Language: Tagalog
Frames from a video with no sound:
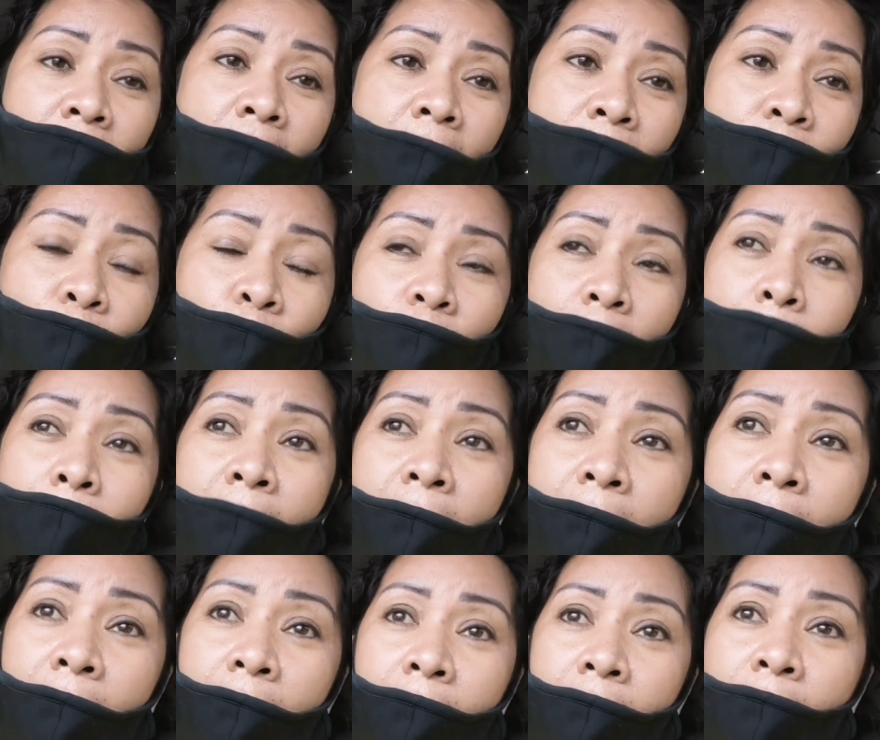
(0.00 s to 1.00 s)
ano na ba,
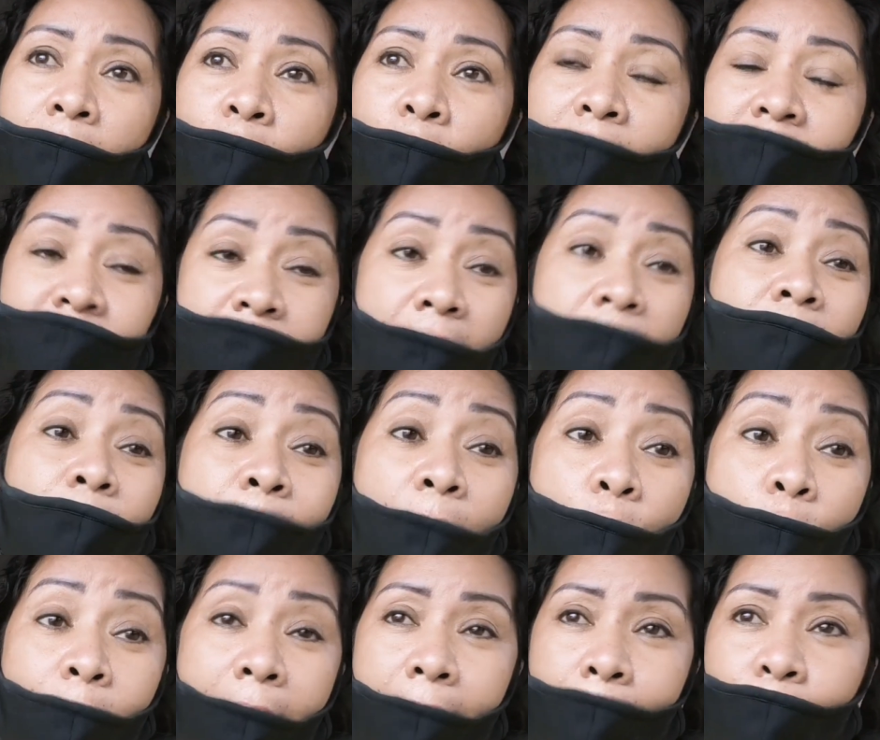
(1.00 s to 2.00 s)
saan na ba
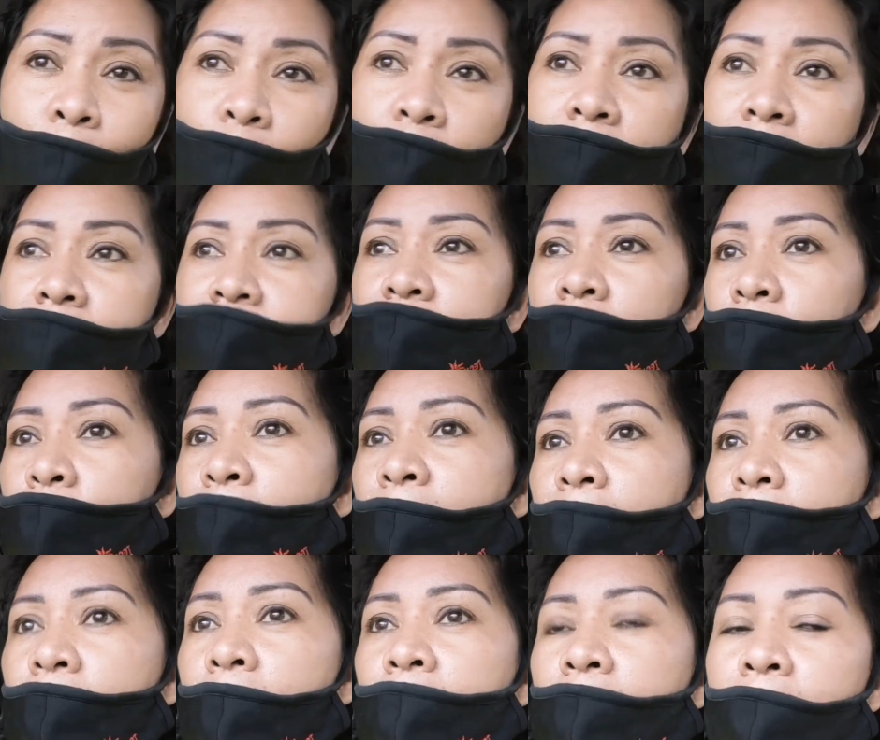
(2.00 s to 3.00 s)
umabot kasi
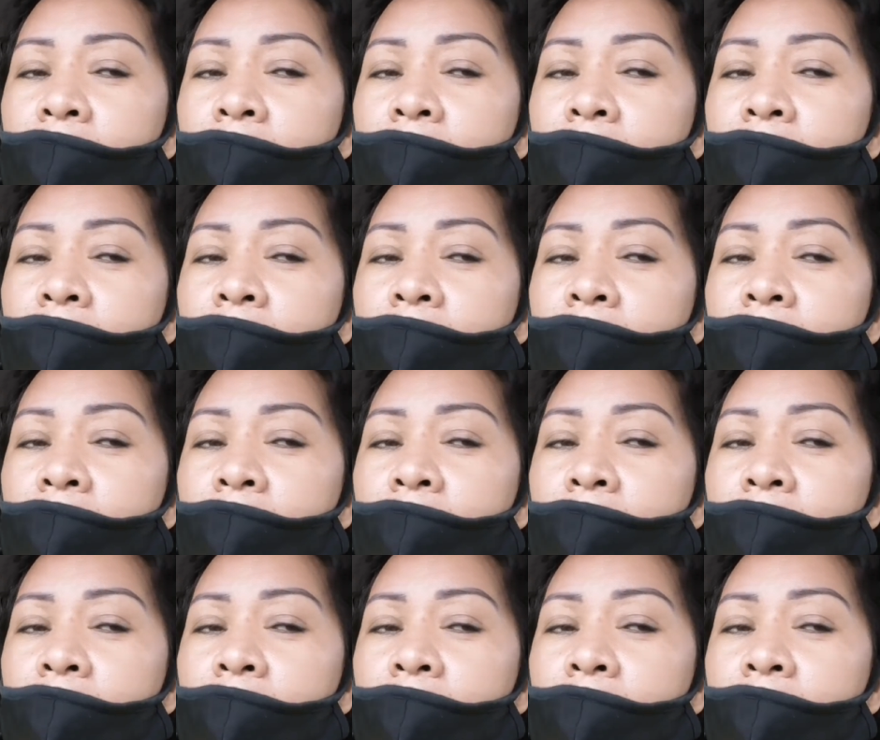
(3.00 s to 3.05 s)
parang